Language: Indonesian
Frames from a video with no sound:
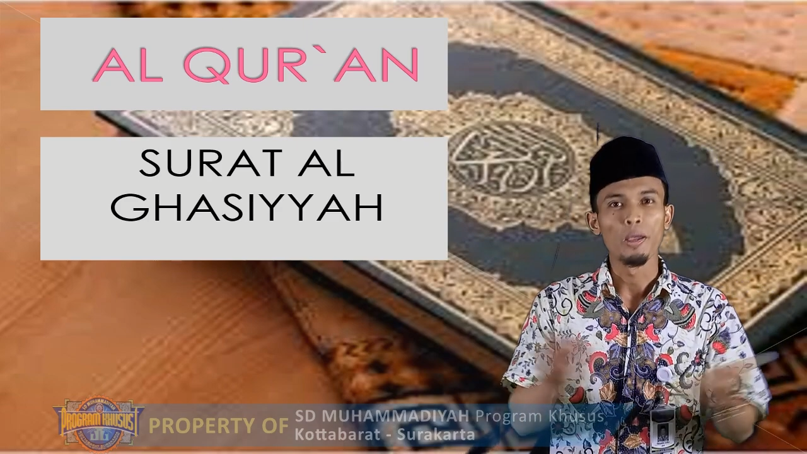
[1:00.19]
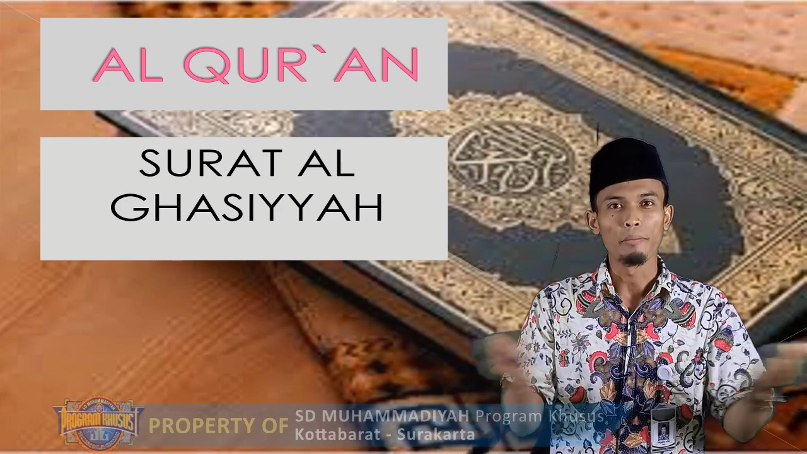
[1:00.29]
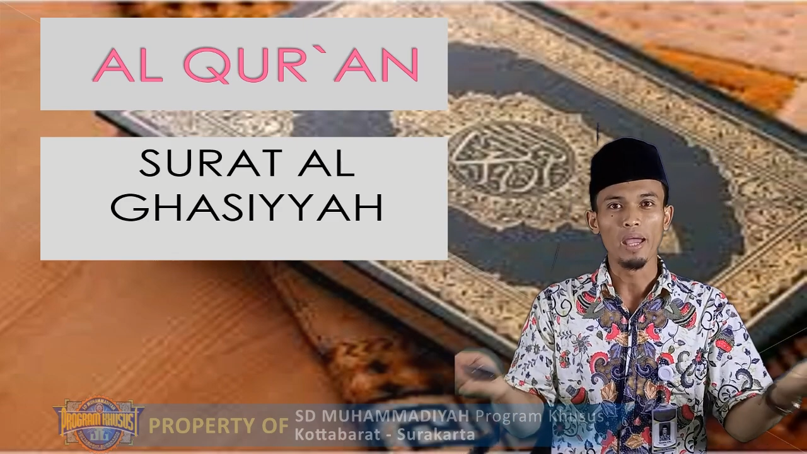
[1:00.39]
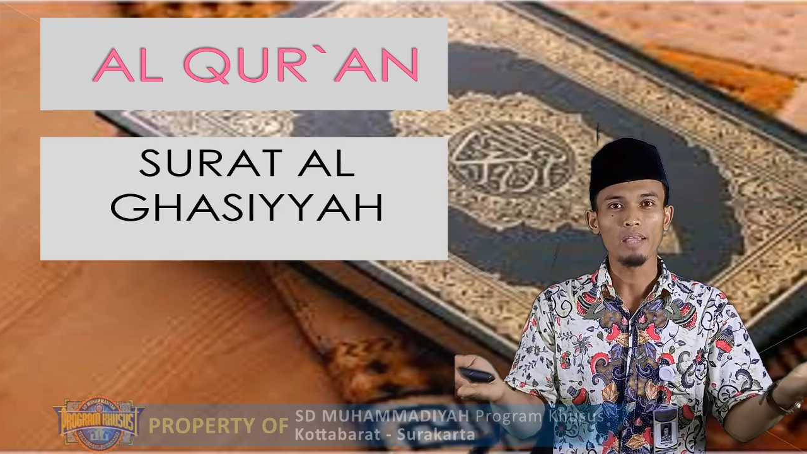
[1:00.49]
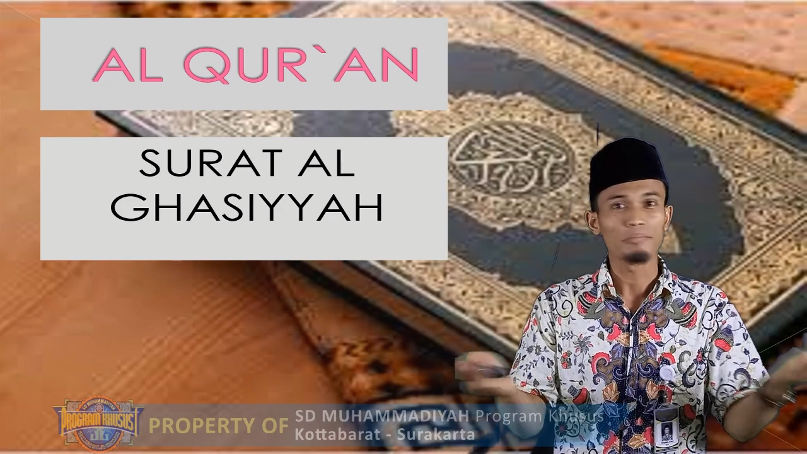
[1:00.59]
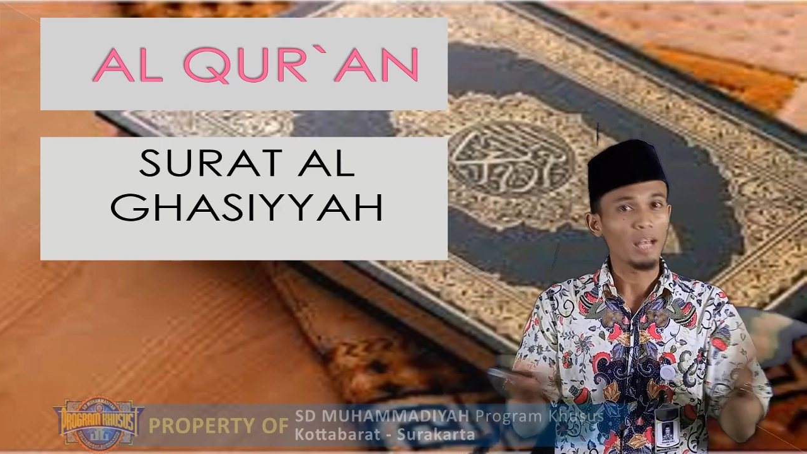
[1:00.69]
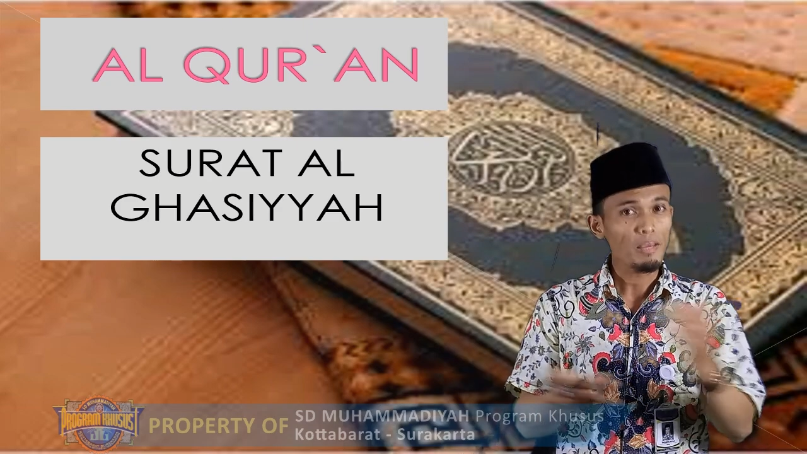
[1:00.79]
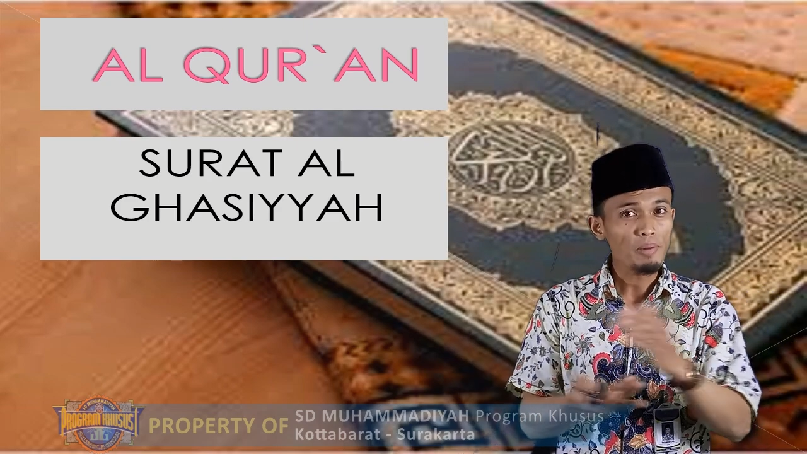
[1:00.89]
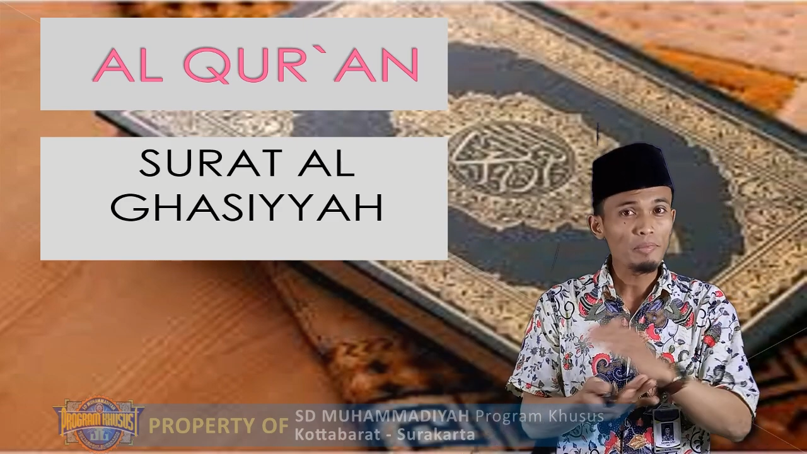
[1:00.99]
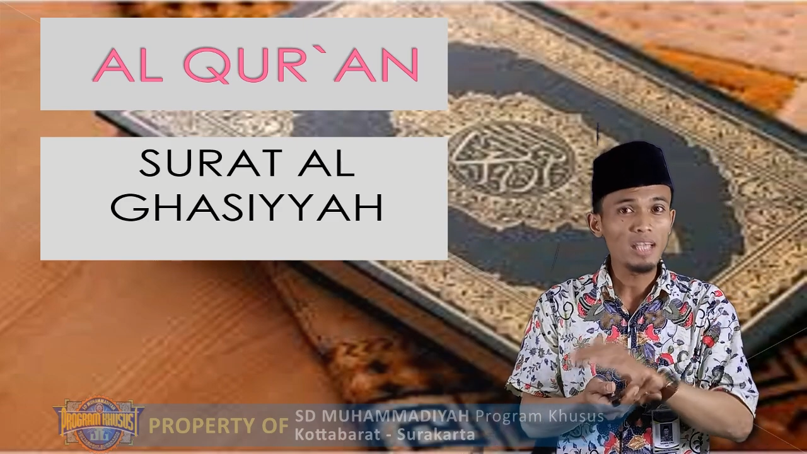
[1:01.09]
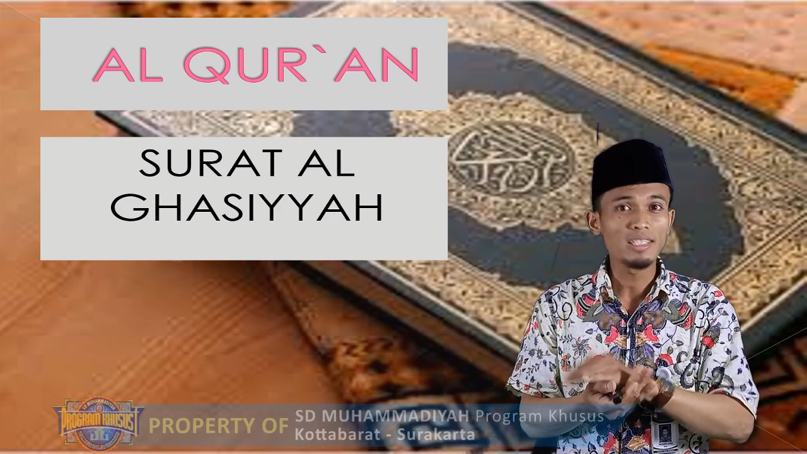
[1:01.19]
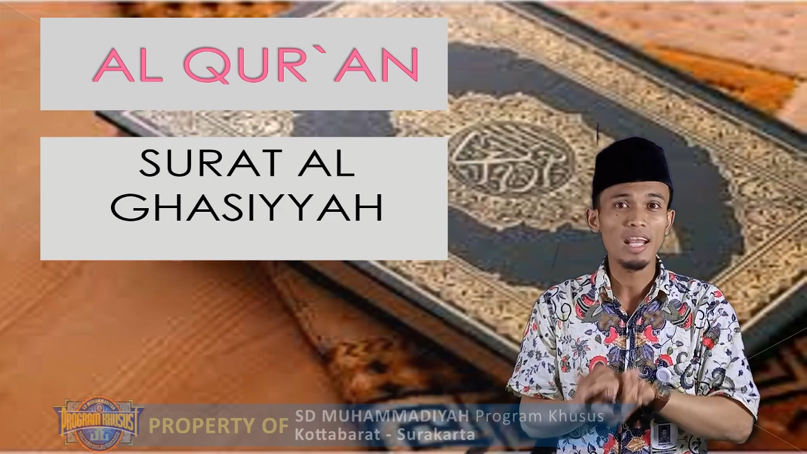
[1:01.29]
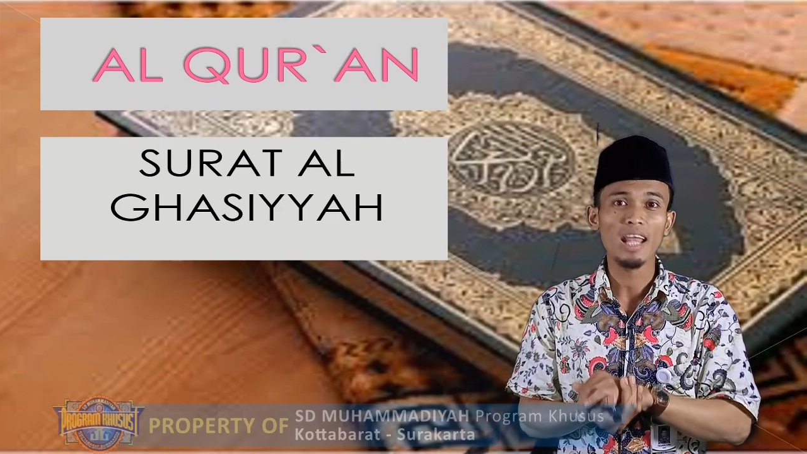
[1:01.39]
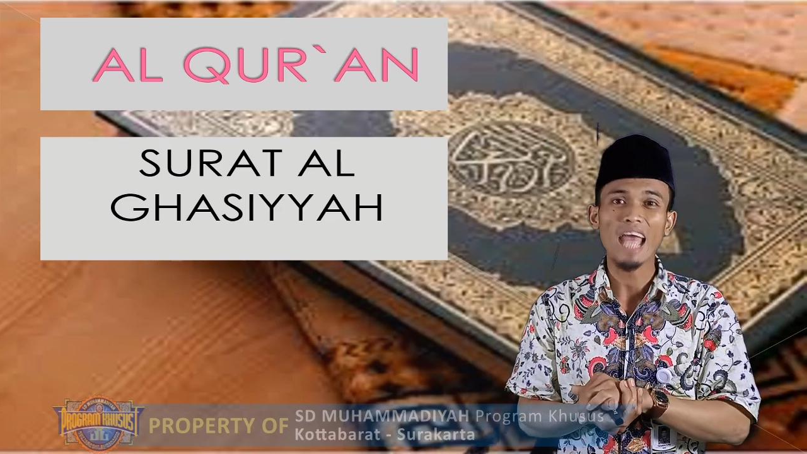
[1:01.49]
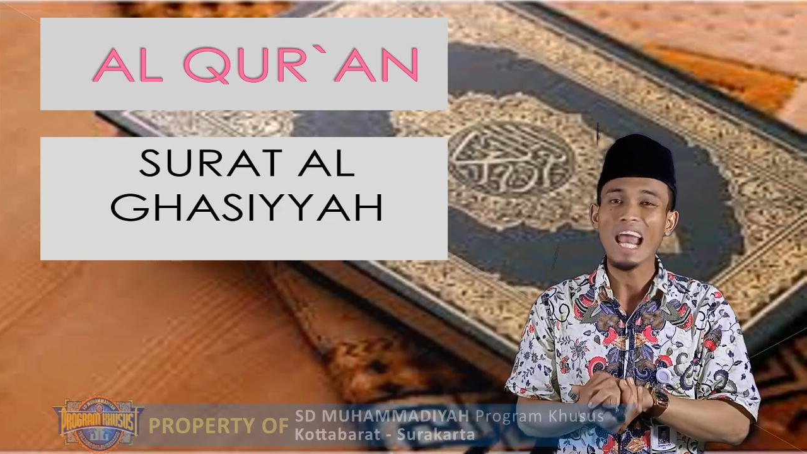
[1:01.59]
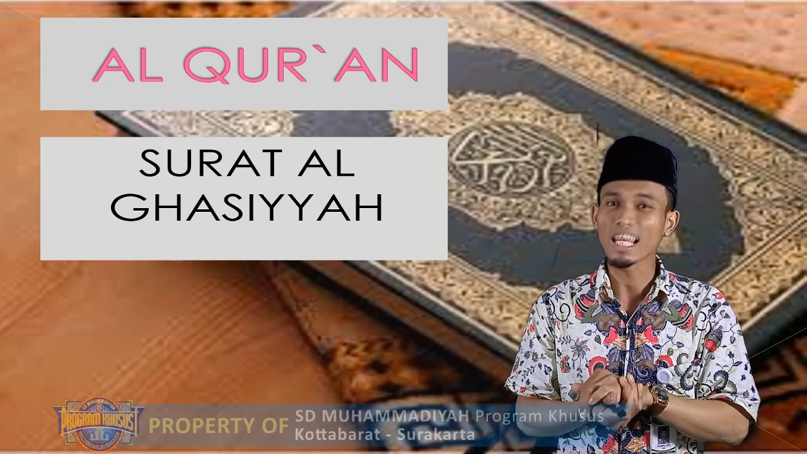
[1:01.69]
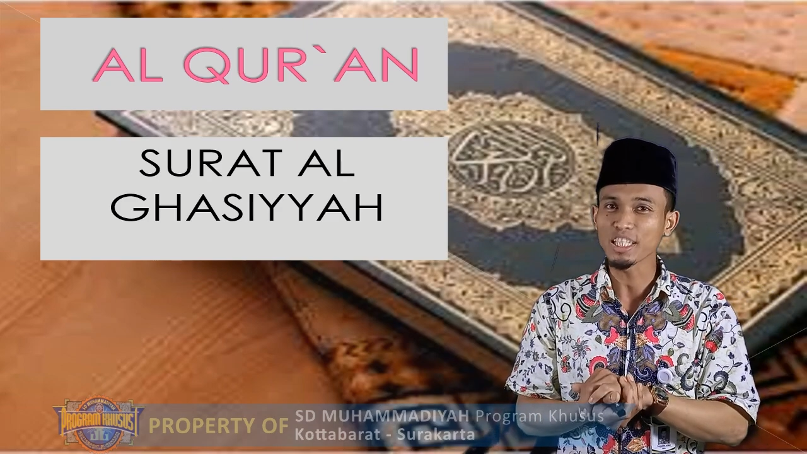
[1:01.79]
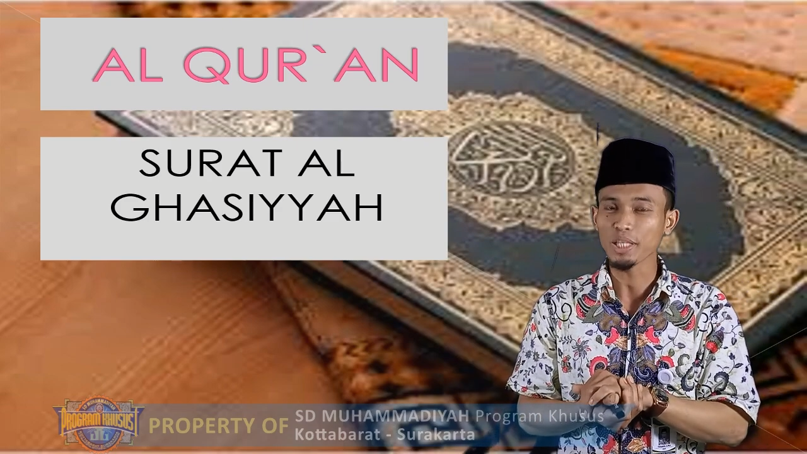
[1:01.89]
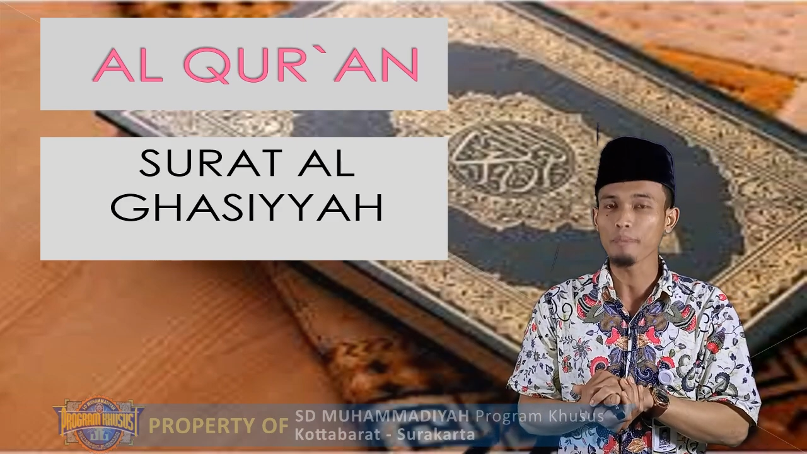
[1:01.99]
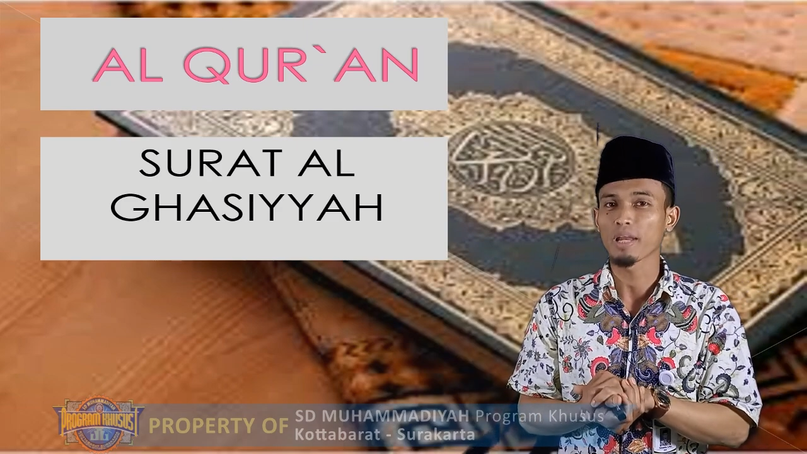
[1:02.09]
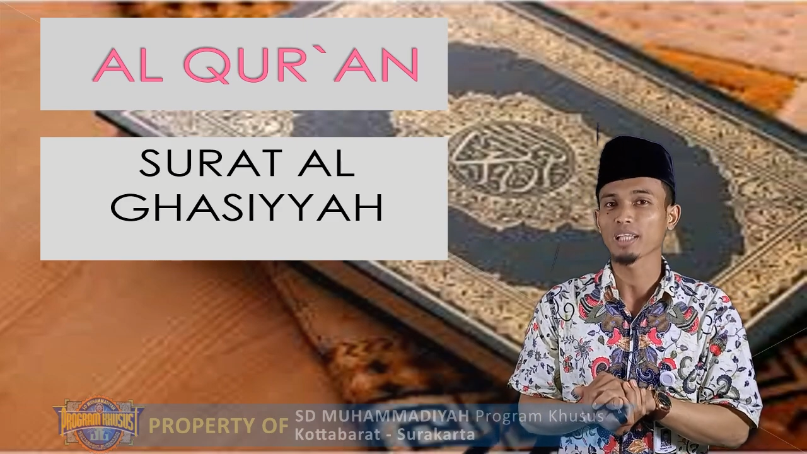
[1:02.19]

Baik, marilah pembelajaran Al-Islam pada